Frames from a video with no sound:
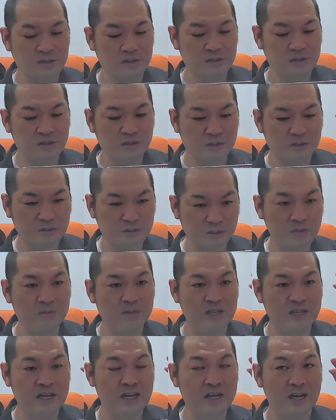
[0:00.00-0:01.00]
ちょっとで
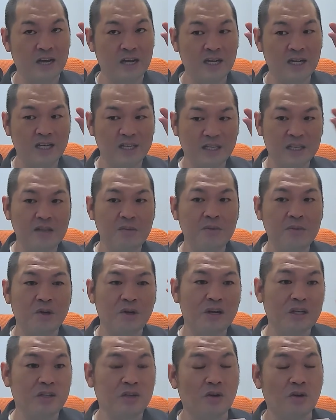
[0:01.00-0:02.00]
もなんかやってみよう
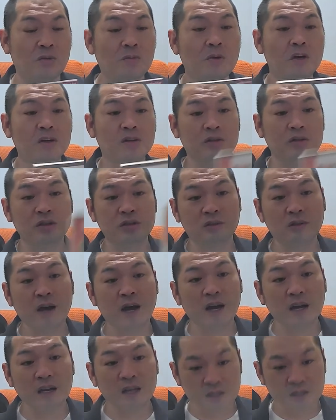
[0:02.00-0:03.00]
かなって思える人
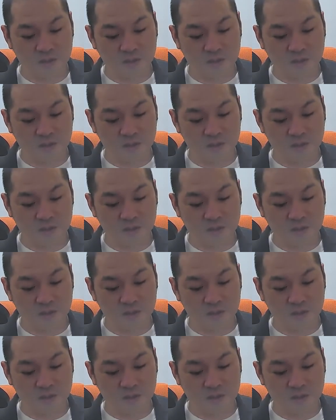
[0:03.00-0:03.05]
は